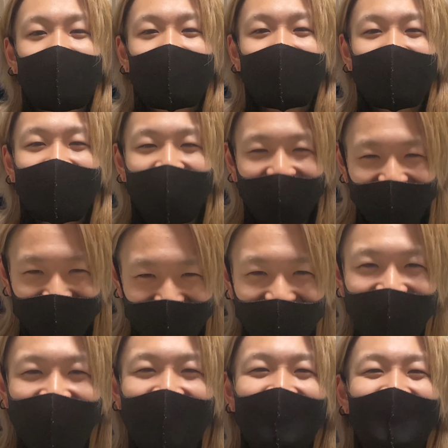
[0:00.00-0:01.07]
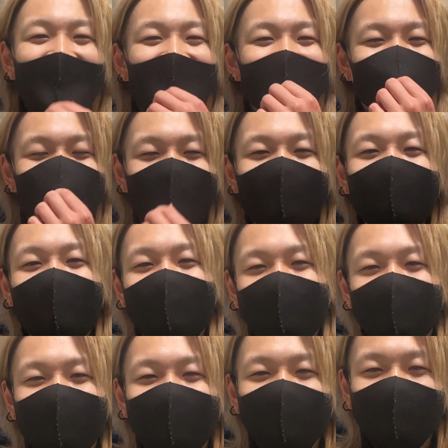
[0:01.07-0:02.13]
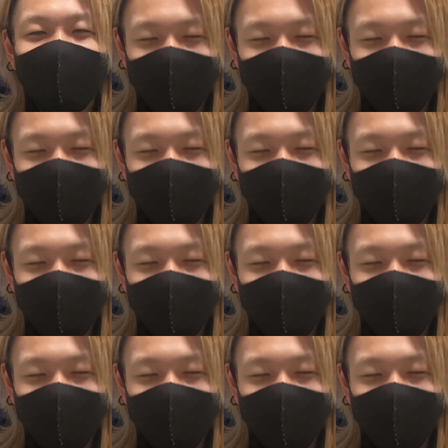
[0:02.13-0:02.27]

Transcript: これからも末永くよ